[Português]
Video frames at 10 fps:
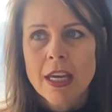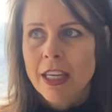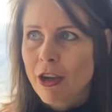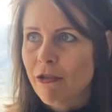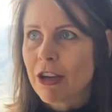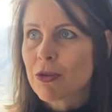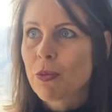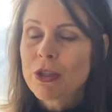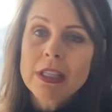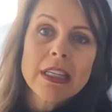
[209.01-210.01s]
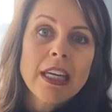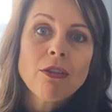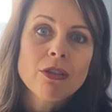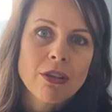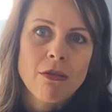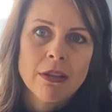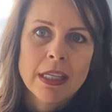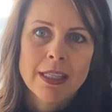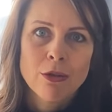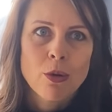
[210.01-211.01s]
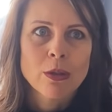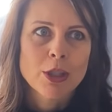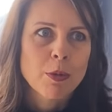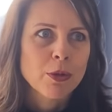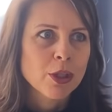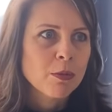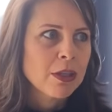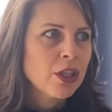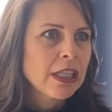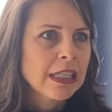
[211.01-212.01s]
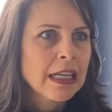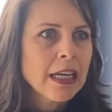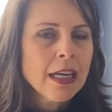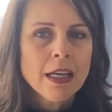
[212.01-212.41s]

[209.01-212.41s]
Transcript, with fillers: E eu vejo muito seguido isso acontecendo quando as pessoas me dizem